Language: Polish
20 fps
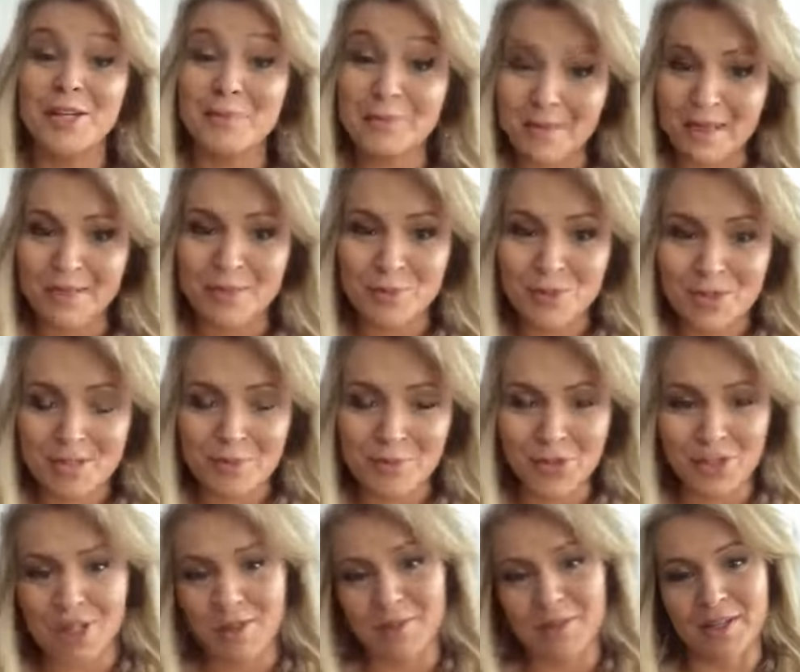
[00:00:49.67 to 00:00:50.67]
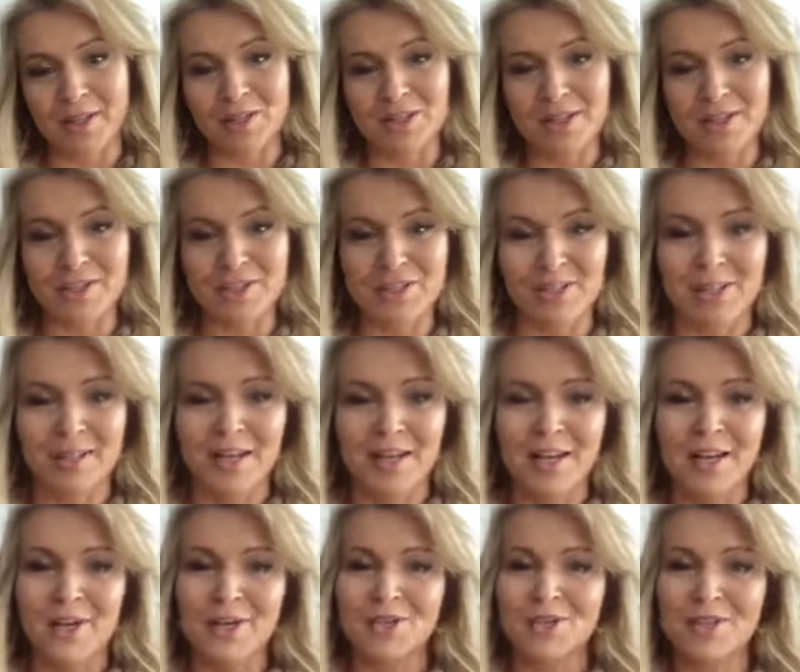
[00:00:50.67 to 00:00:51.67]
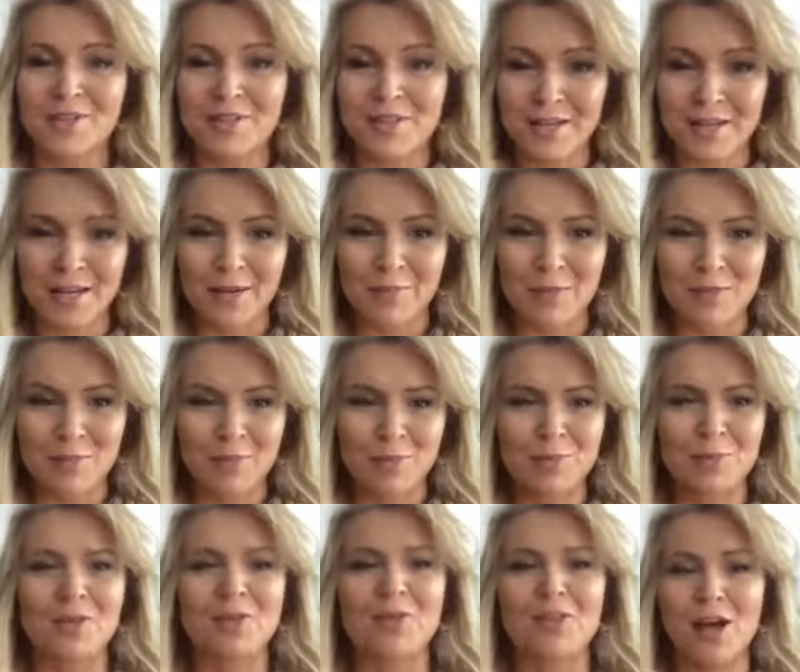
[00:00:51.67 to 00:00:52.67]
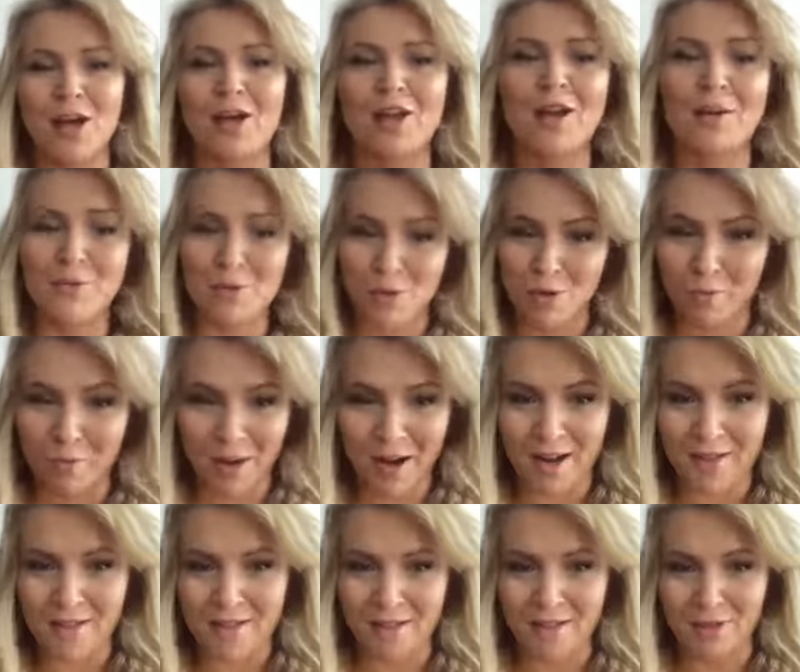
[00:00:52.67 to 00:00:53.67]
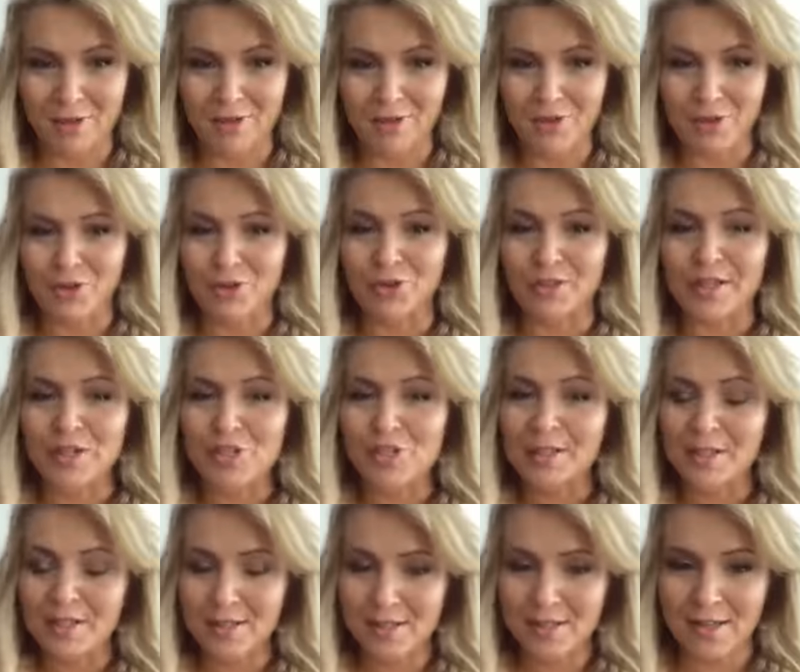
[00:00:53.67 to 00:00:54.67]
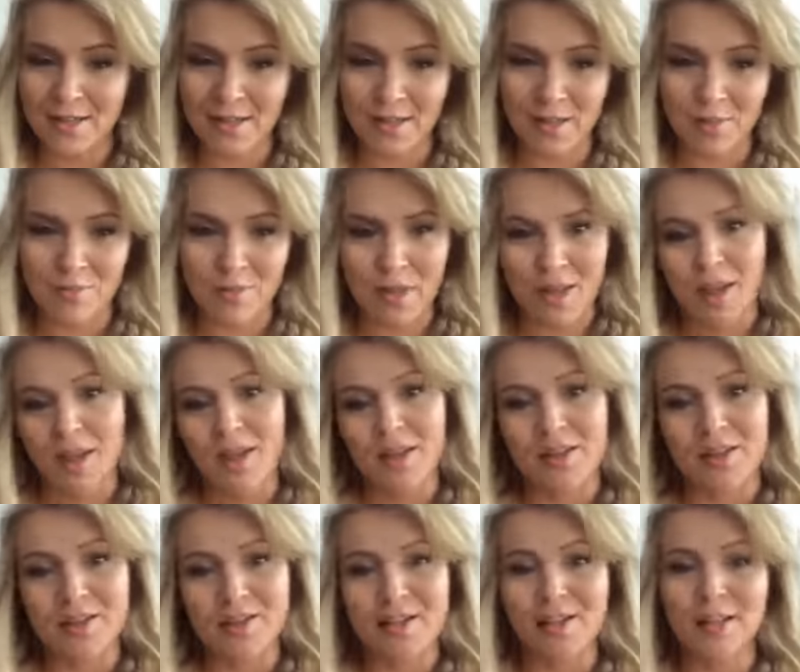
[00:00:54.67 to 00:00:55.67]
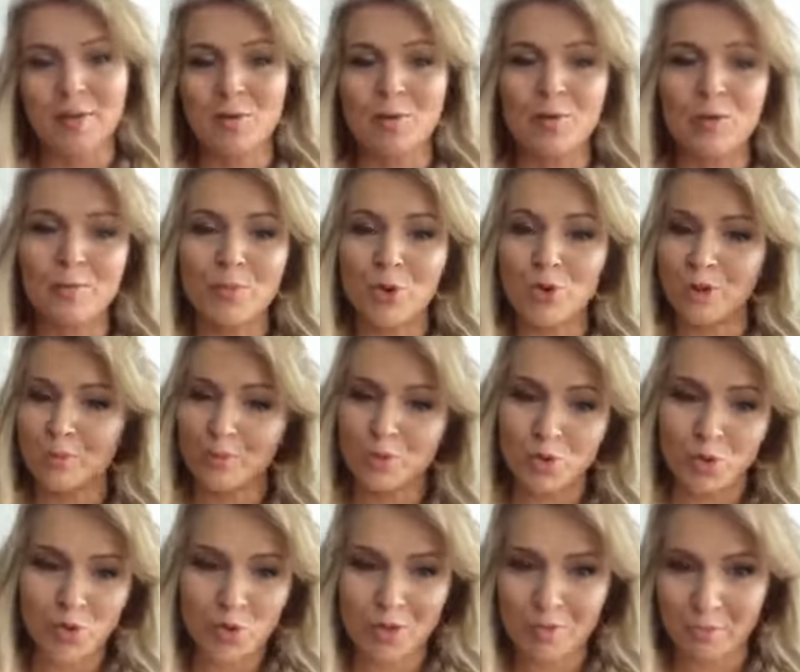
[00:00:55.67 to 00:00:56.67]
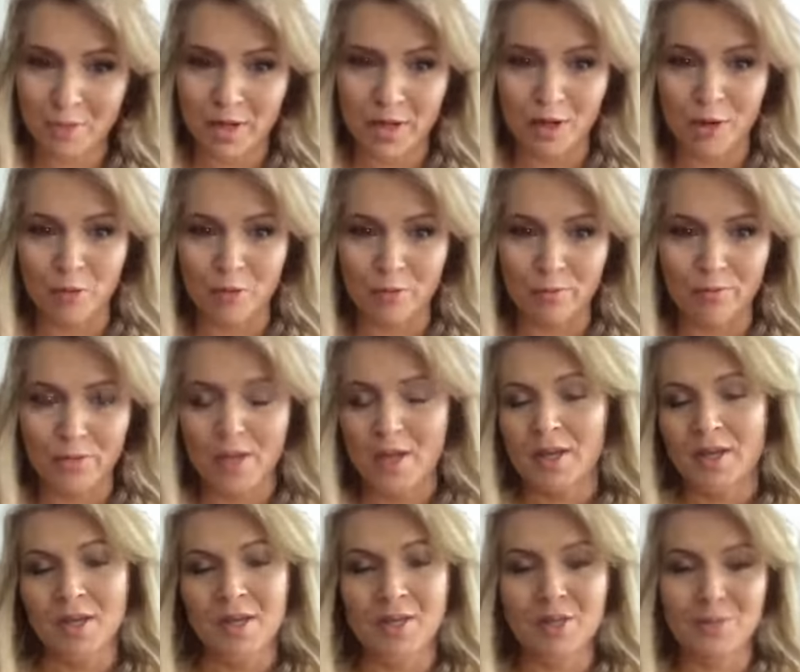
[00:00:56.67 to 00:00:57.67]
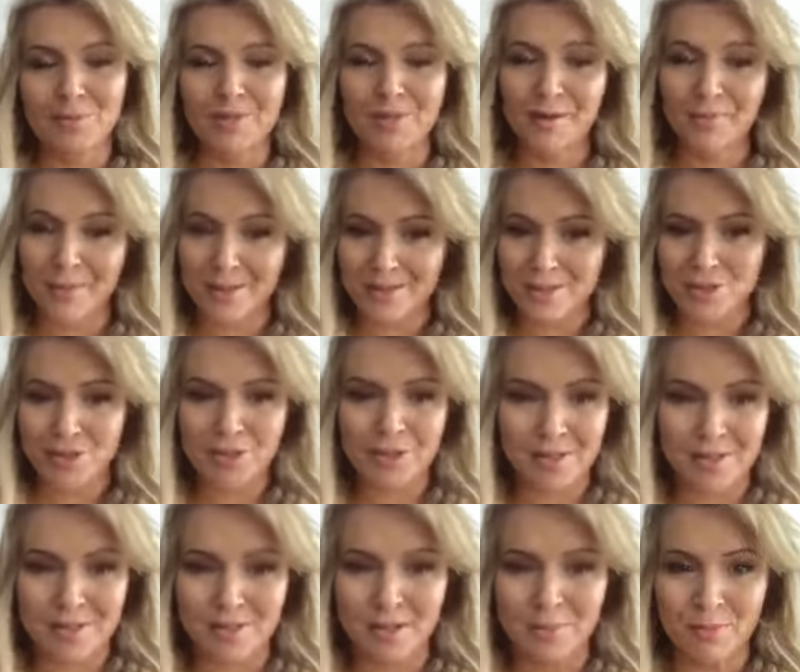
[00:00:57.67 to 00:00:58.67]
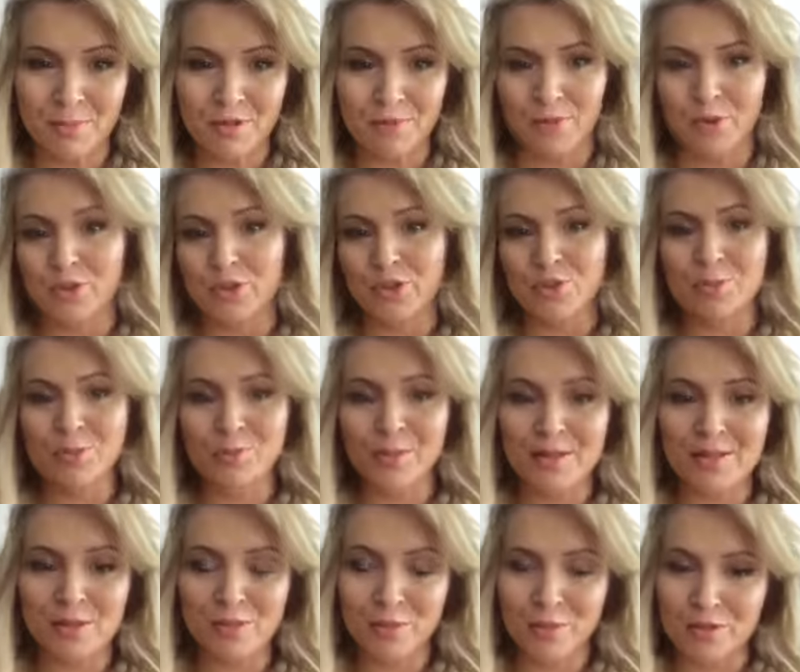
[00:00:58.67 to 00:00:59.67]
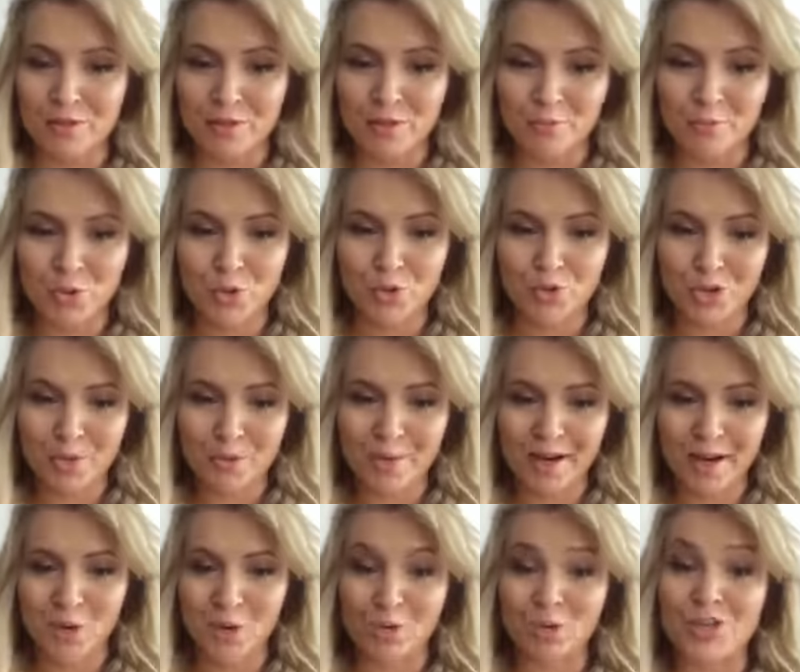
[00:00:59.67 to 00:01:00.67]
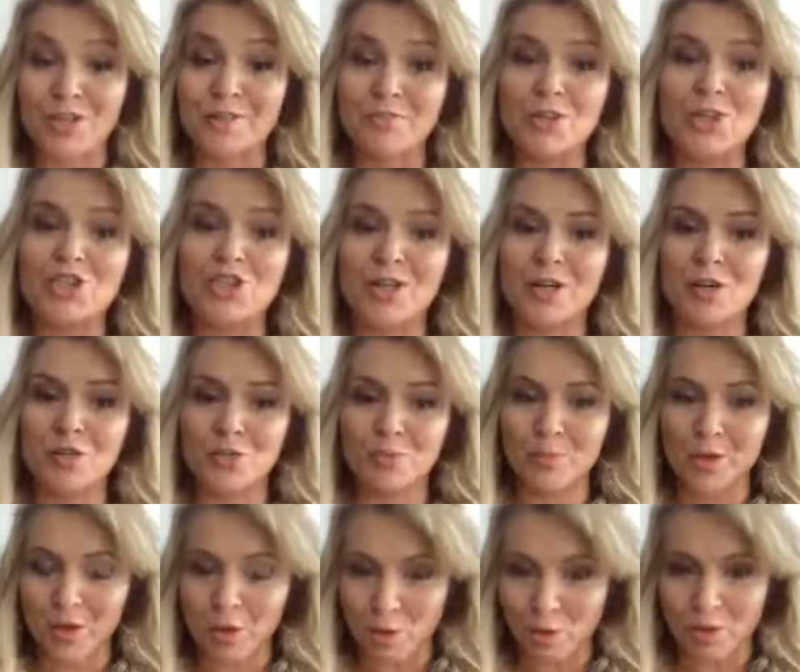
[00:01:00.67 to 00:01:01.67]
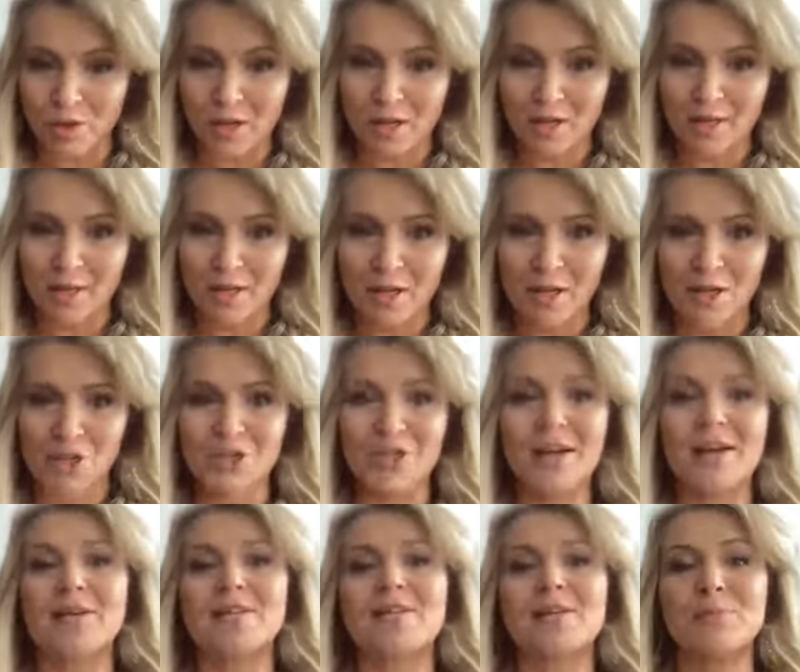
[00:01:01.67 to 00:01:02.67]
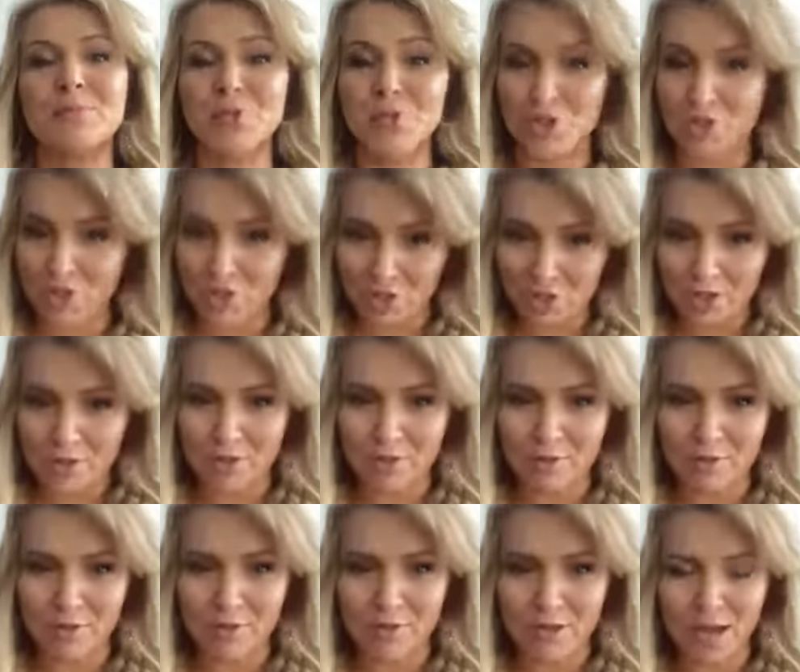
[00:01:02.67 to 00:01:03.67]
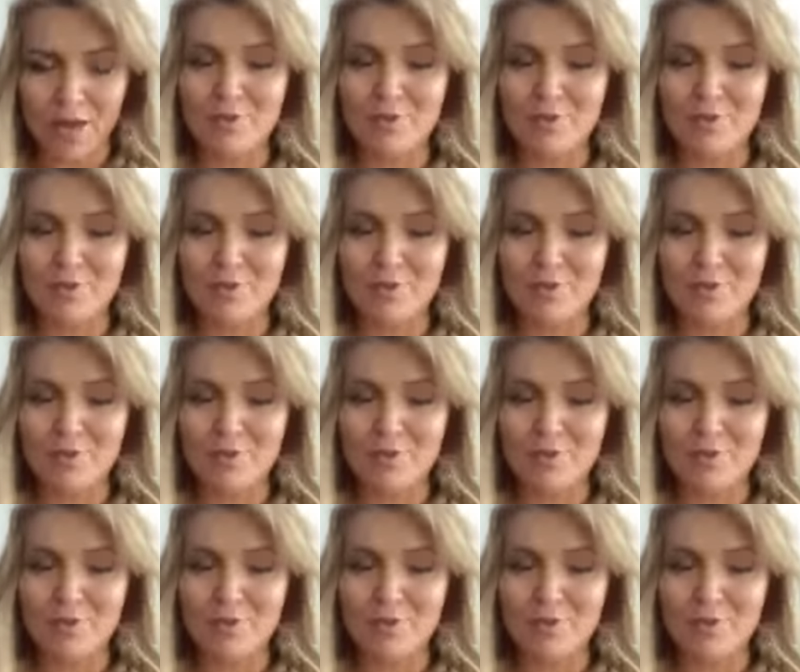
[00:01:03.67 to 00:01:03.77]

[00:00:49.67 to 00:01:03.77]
I my na tym się zawieszamy najczęściej. Czyli wstajemy i mówimy: chcę lepszą pracę. I to nasze chcenie jest takim głębokim poczuciem braku. Kiedy my tak bardzo chcemy, wchodzimy bardzo mocno w poczucie braku, że czegoś brakuje ja chcę być szczęśliwy,